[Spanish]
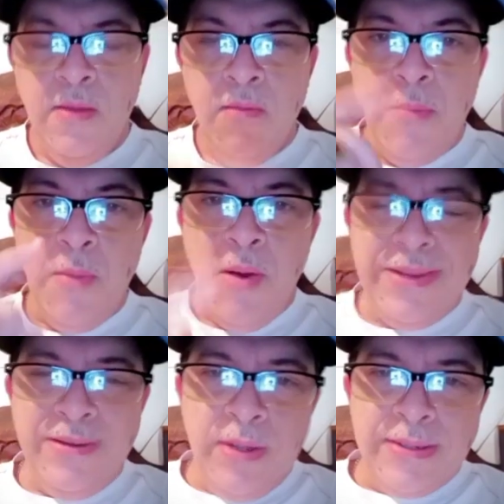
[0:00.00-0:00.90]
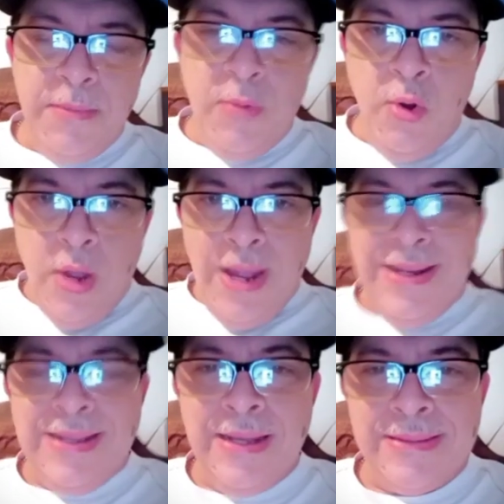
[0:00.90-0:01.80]
Vamos a ver si lo hacemos
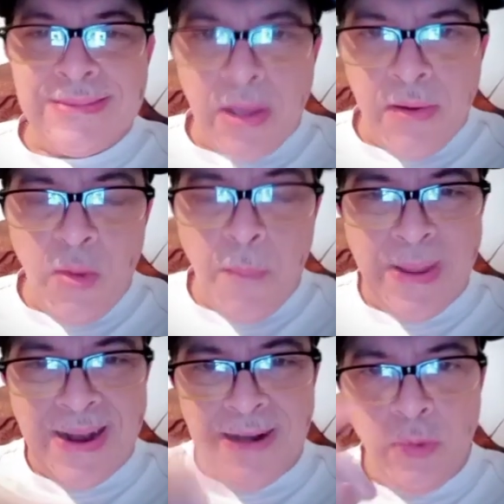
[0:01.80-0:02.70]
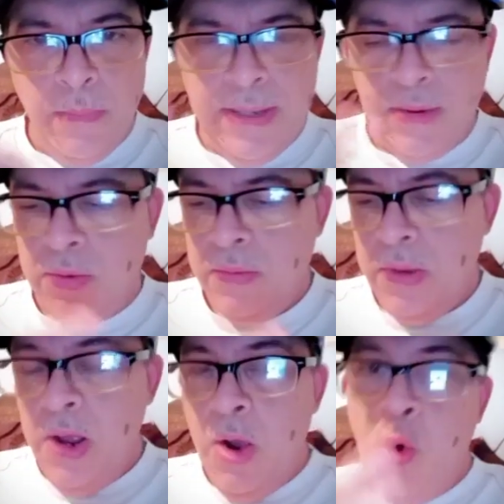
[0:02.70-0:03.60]
el día sábado para el domingo
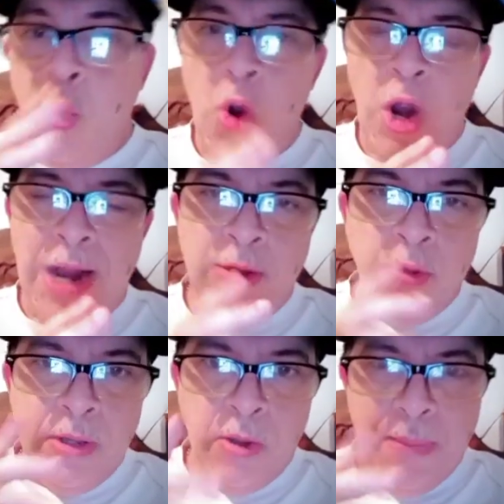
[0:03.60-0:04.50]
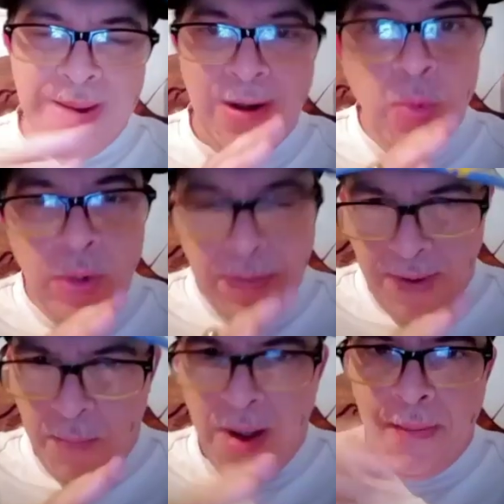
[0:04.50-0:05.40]
o el domingo para el lunes.
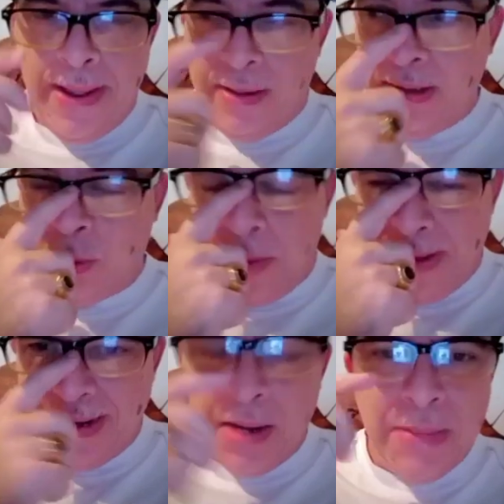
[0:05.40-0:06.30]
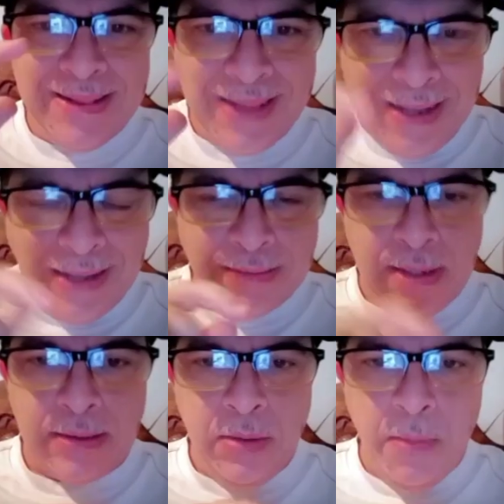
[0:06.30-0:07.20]
Vamos a ver. De todas maneras, manténganse
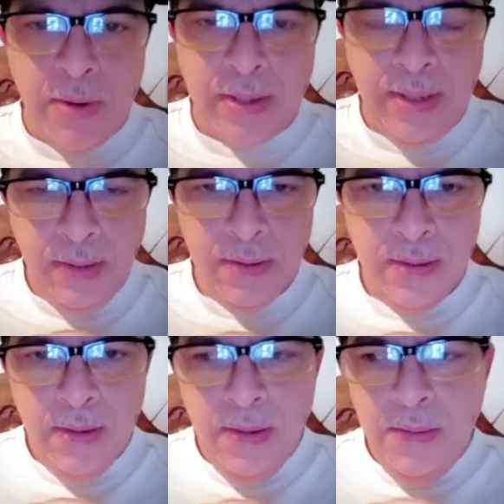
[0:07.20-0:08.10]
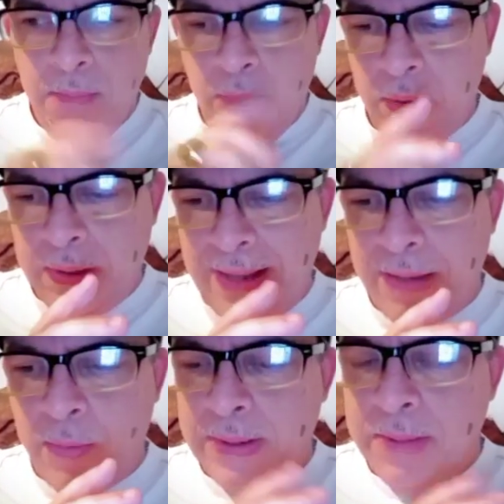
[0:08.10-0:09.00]
activos por aquí porque en
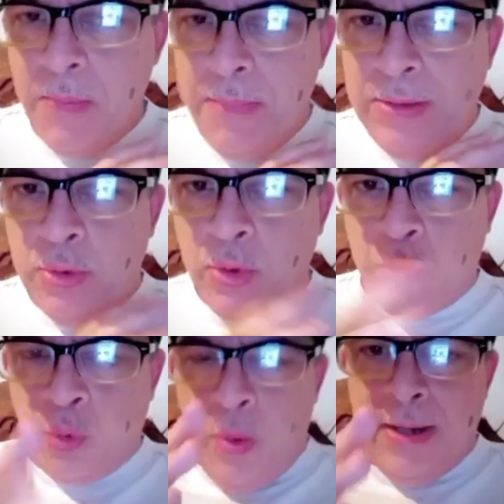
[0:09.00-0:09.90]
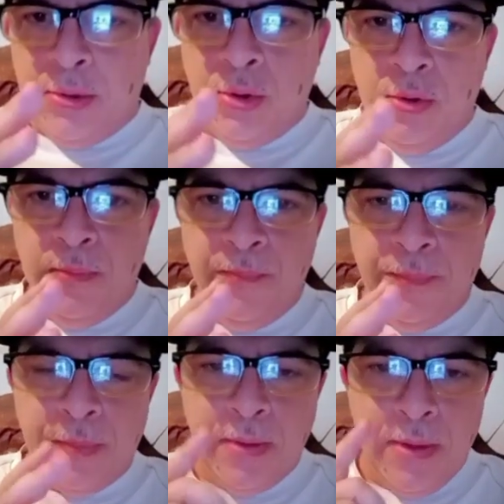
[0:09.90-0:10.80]
cualquier momento suelto
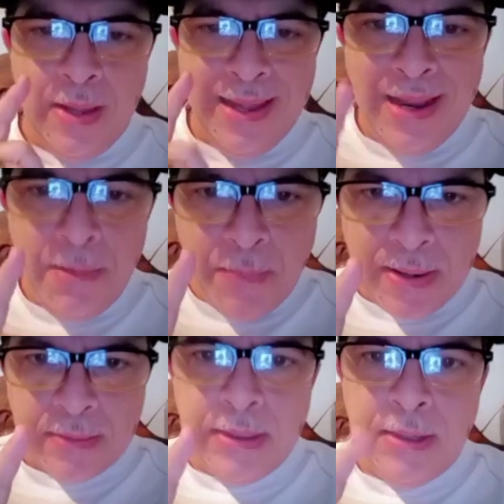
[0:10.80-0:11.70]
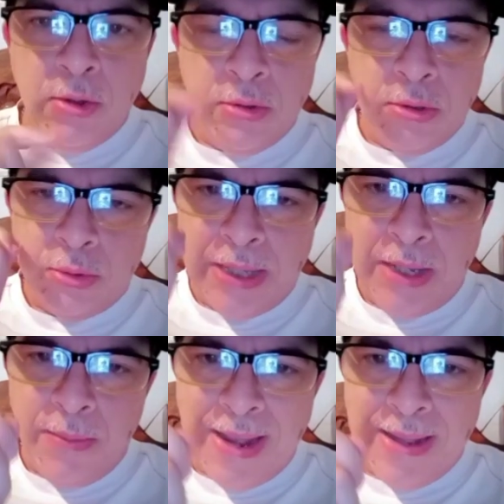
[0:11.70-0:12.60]
el partido donde
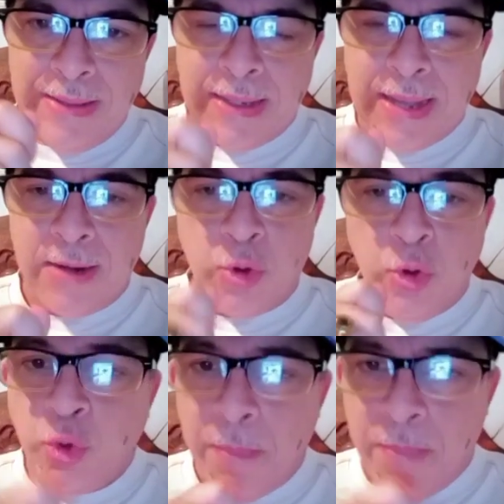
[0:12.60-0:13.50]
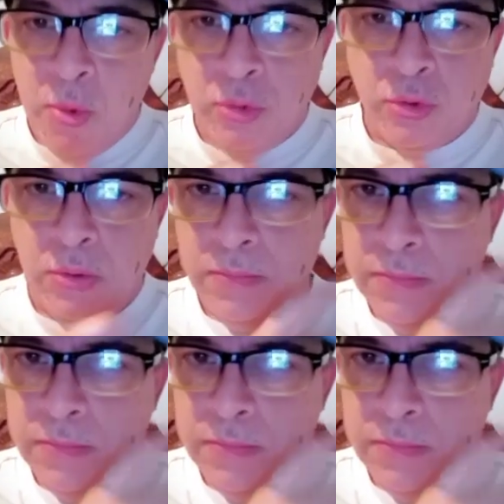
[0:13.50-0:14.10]
ustedes van a indicar con su pulso,